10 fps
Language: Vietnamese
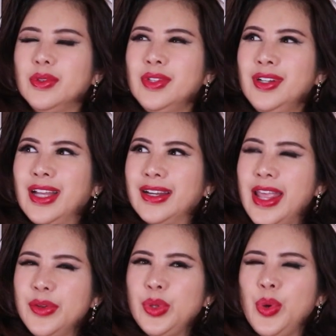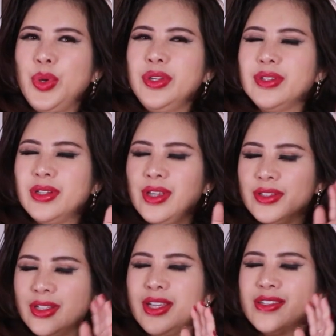tức là đen tối từ giờ
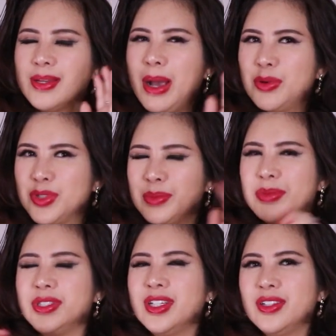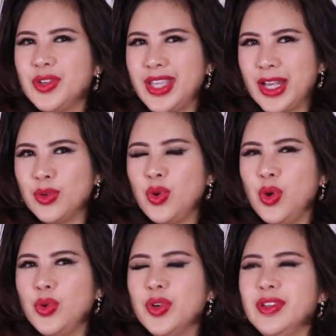trở đi sẽ bao trùm trên ngôi nhà của
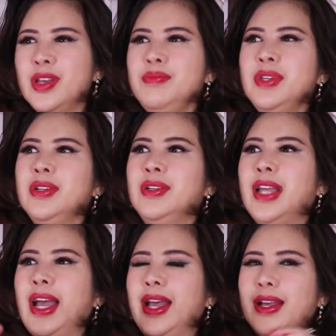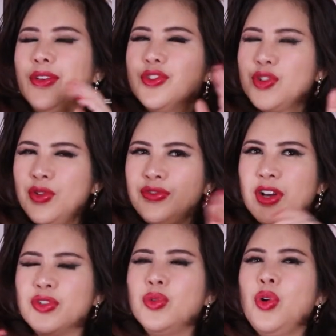cô giống như là số
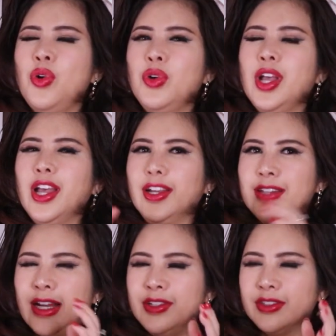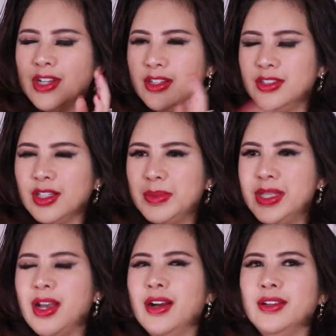phận của cô đã được định từ bây
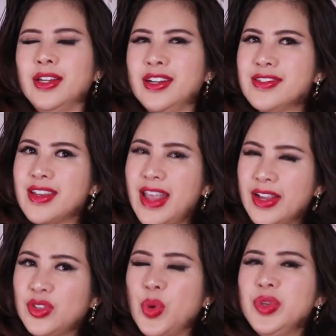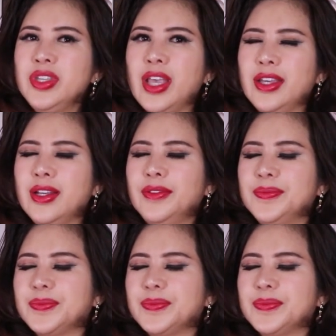giờ là nó sẽ đen tối như vậy đó